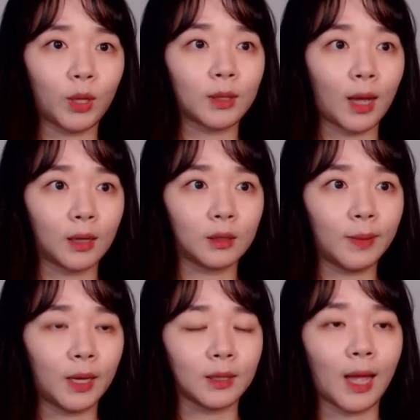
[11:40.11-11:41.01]

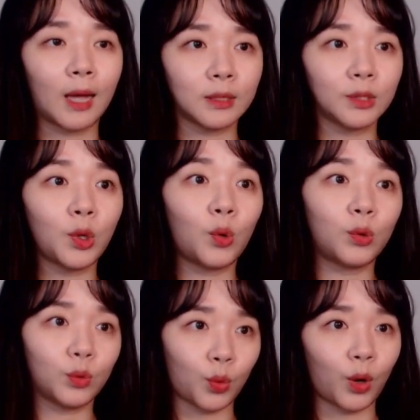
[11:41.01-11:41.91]
다음에 다시 서울로
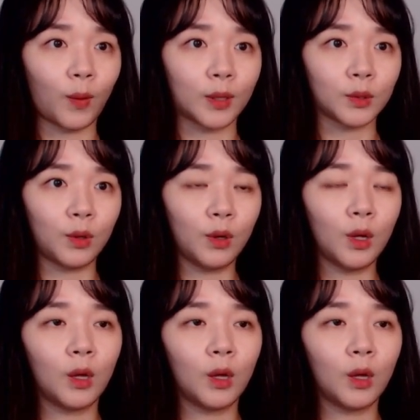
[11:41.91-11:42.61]
돌아와서